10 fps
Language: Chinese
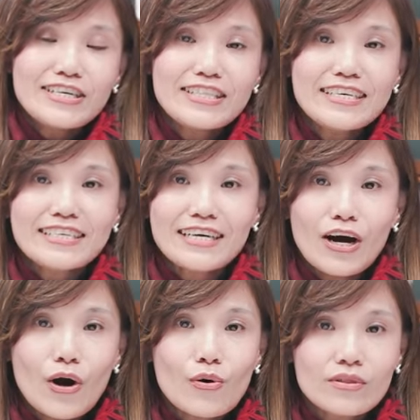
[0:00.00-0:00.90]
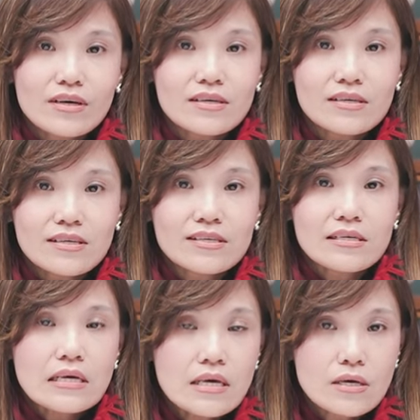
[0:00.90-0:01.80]
然后第二个 O 呢
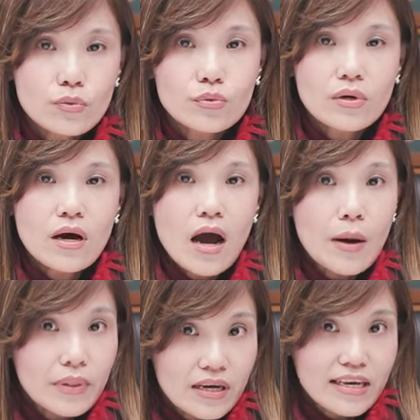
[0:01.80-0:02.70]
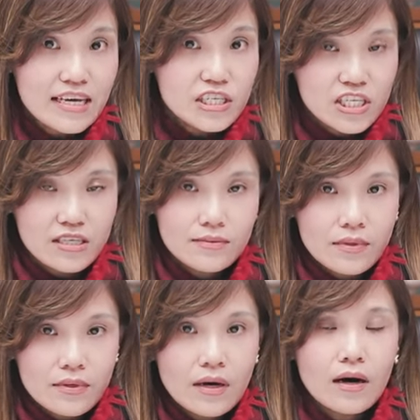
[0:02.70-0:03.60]
是义务 obligation，
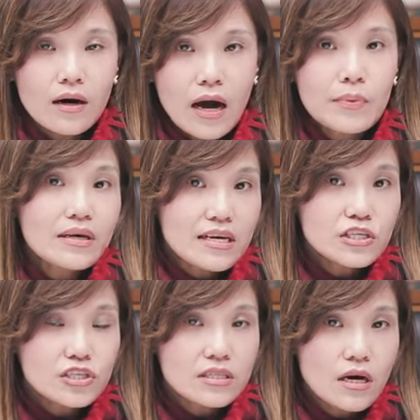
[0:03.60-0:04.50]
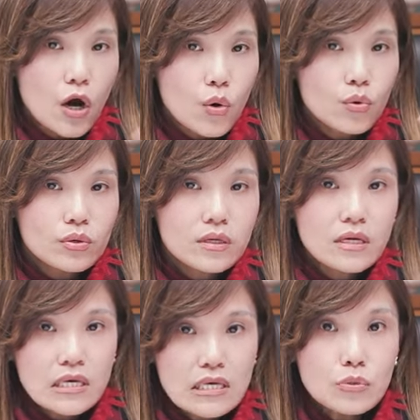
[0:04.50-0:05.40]
好，obligation 的 O，
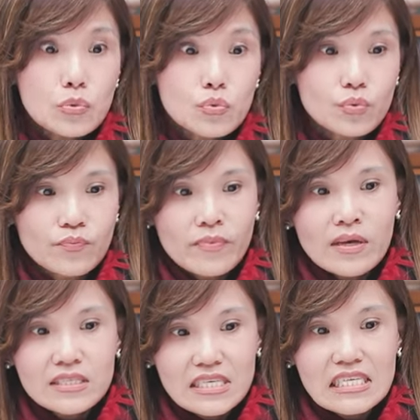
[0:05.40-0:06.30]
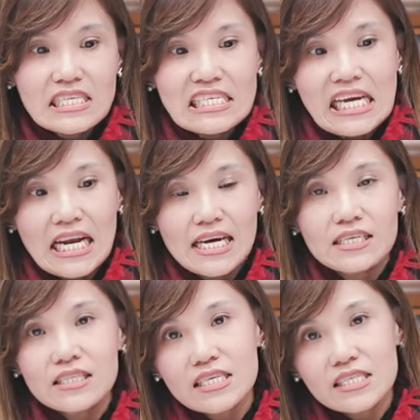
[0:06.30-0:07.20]
义务。接下来
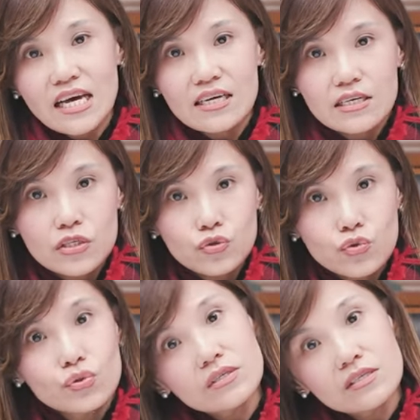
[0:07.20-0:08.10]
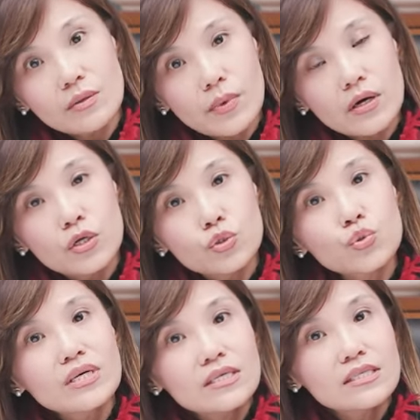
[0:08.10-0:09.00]
呢，第三个 G 是什么？
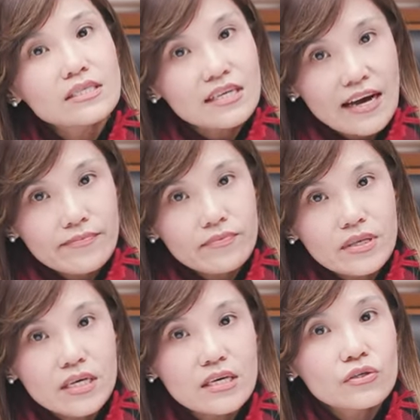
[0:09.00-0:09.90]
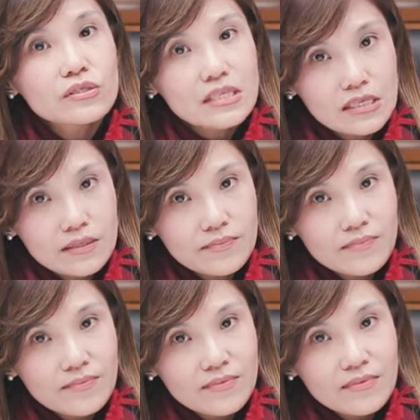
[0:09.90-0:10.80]
罪恶感 guilty，
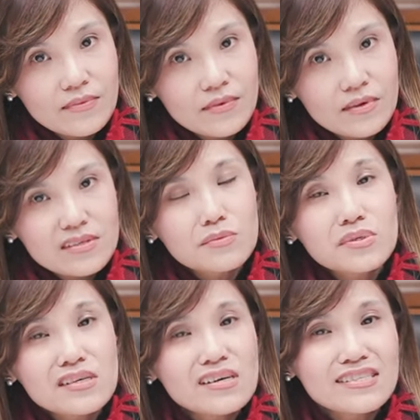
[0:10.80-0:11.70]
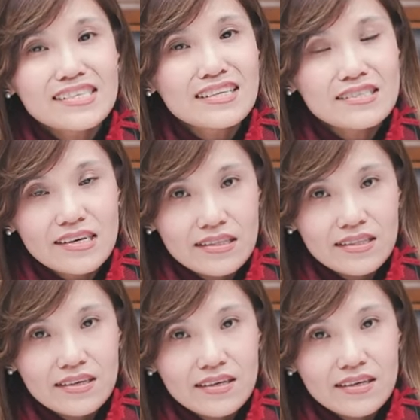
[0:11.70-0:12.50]
是不是很赞赞？